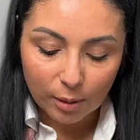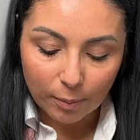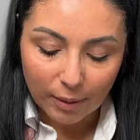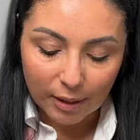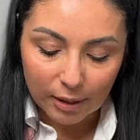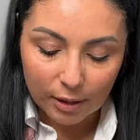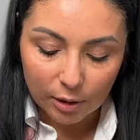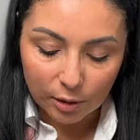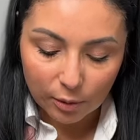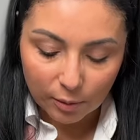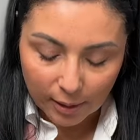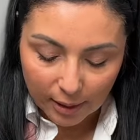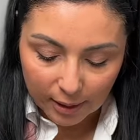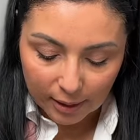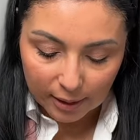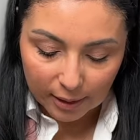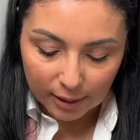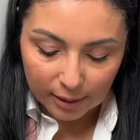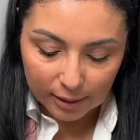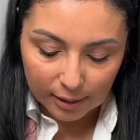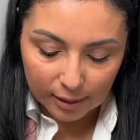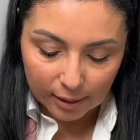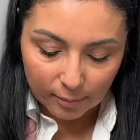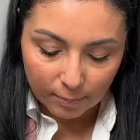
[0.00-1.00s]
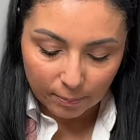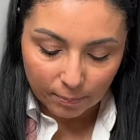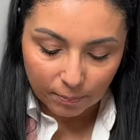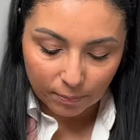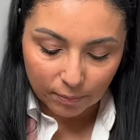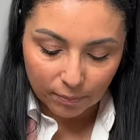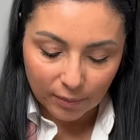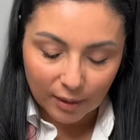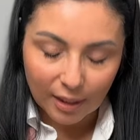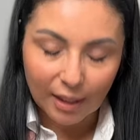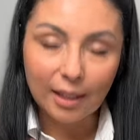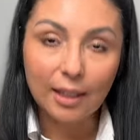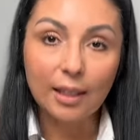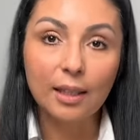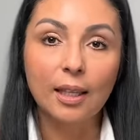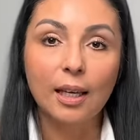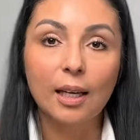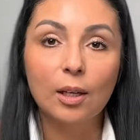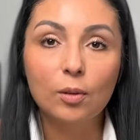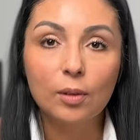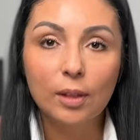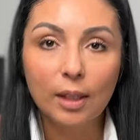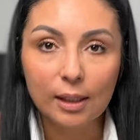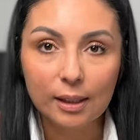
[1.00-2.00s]
mensuales y
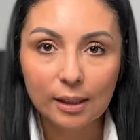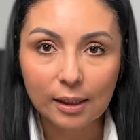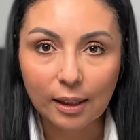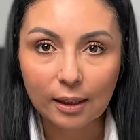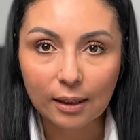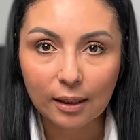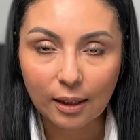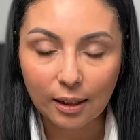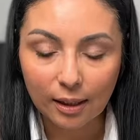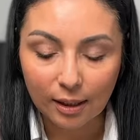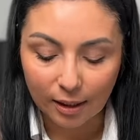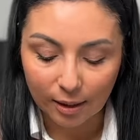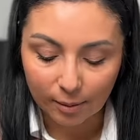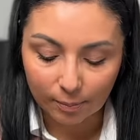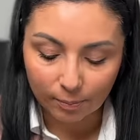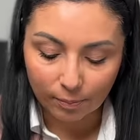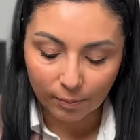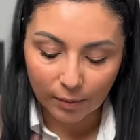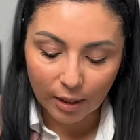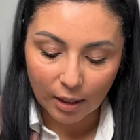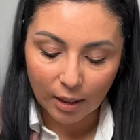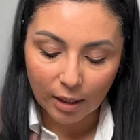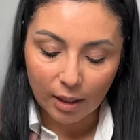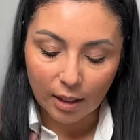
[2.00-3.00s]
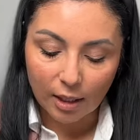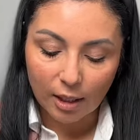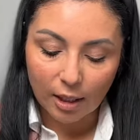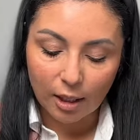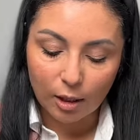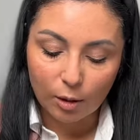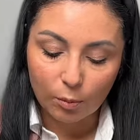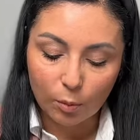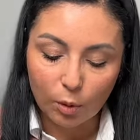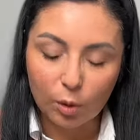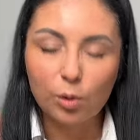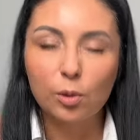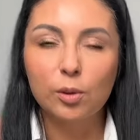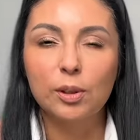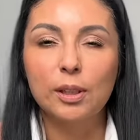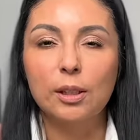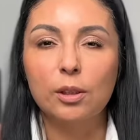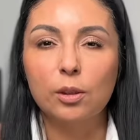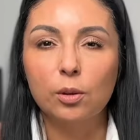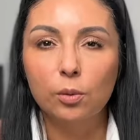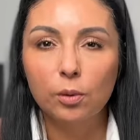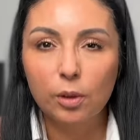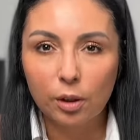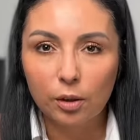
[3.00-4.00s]
deudas que tiene. Por sus
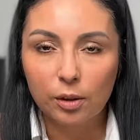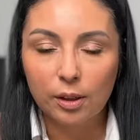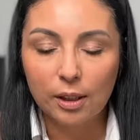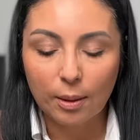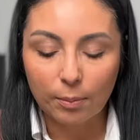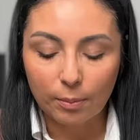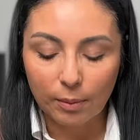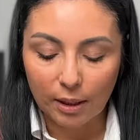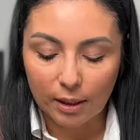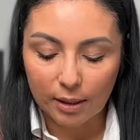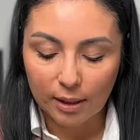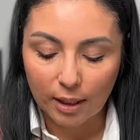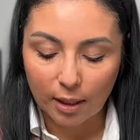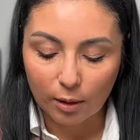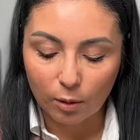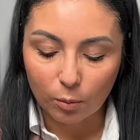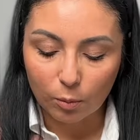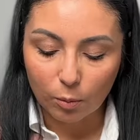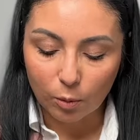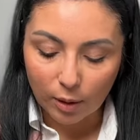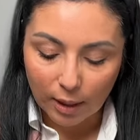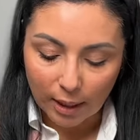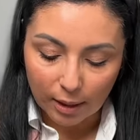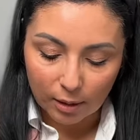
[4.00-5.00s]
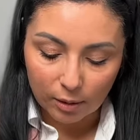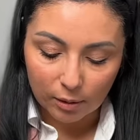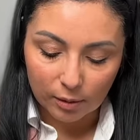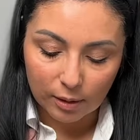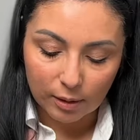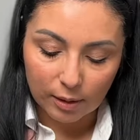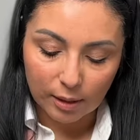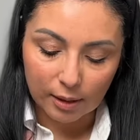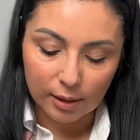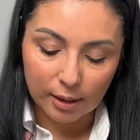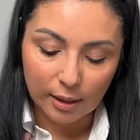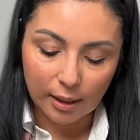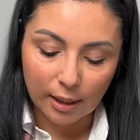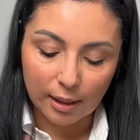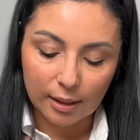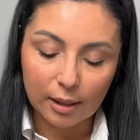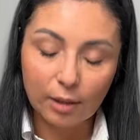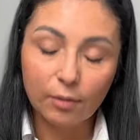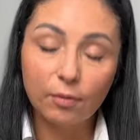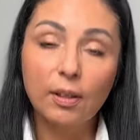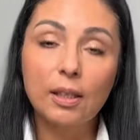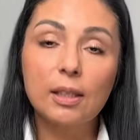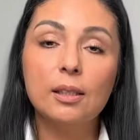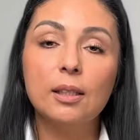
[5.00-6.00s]
estudios también se acumularon, así que es
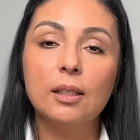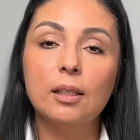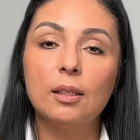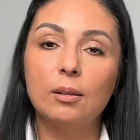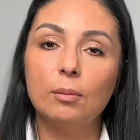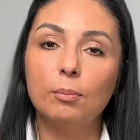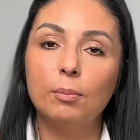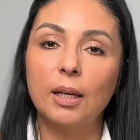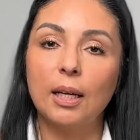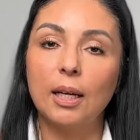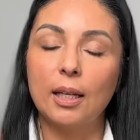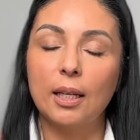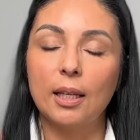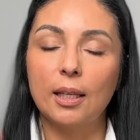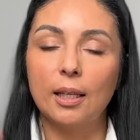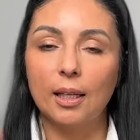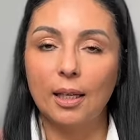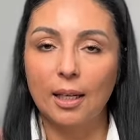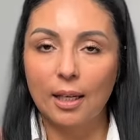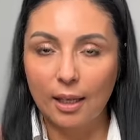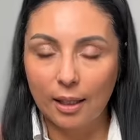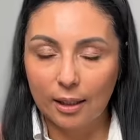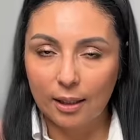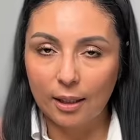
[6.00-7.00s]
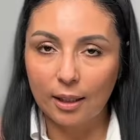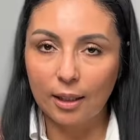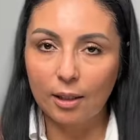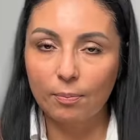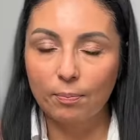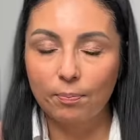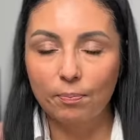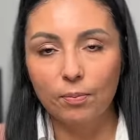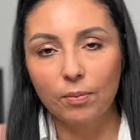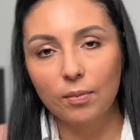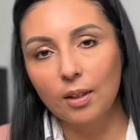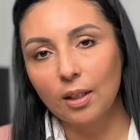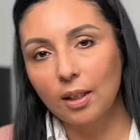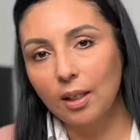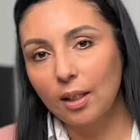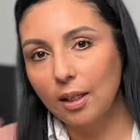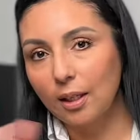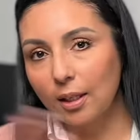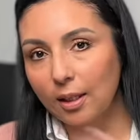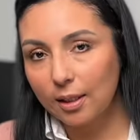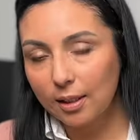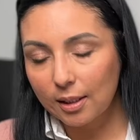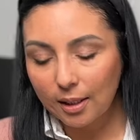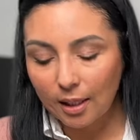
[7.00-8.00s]
difícil para ella dejar aquí
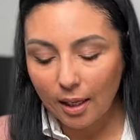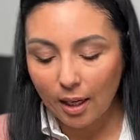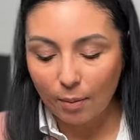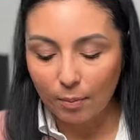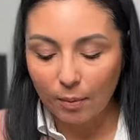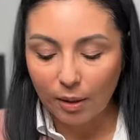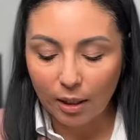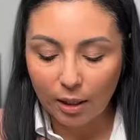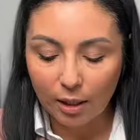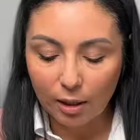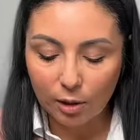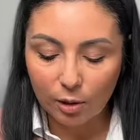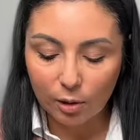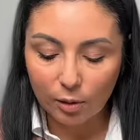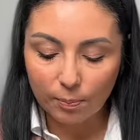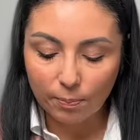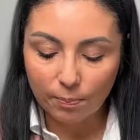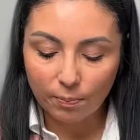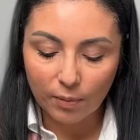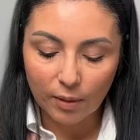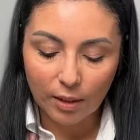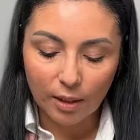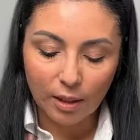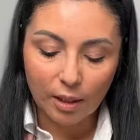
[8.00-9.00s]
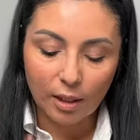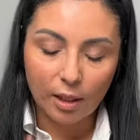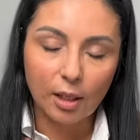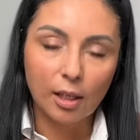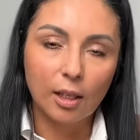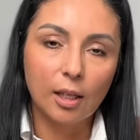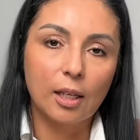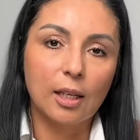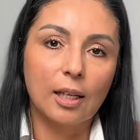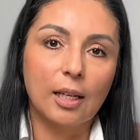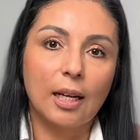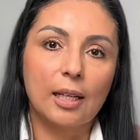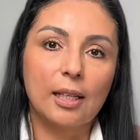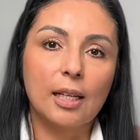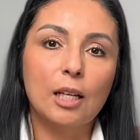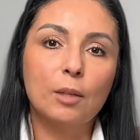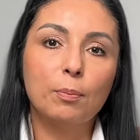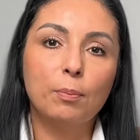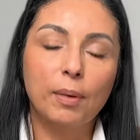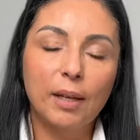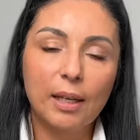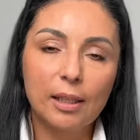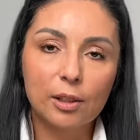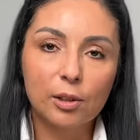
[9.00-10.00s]
y irse a México,
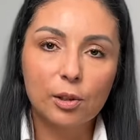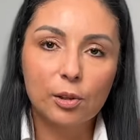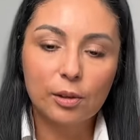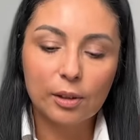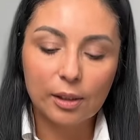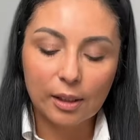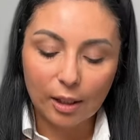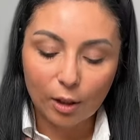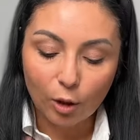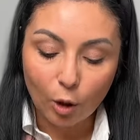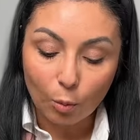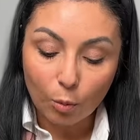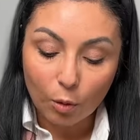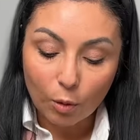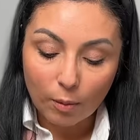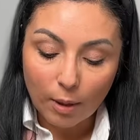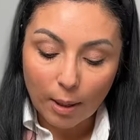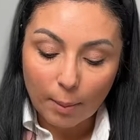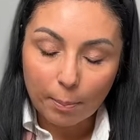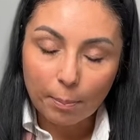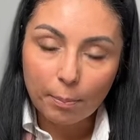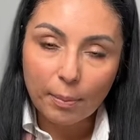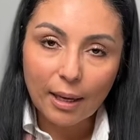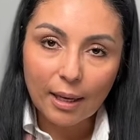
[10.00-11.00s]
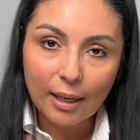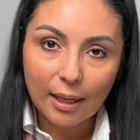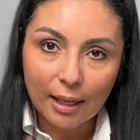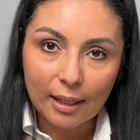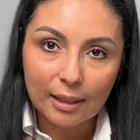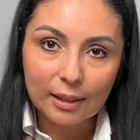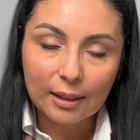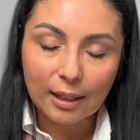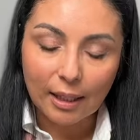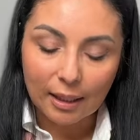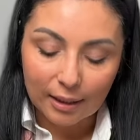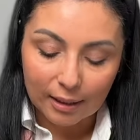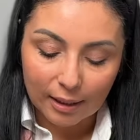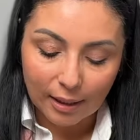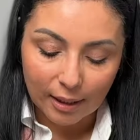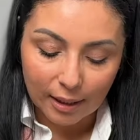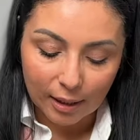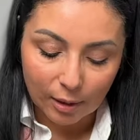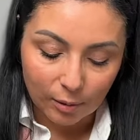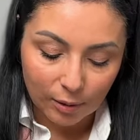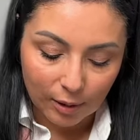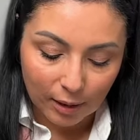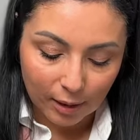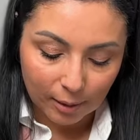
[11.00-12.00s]
ganar pesos y cómo va a pagar tanta
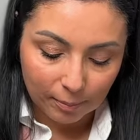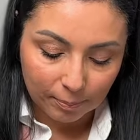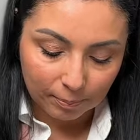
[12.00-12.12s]
deuda.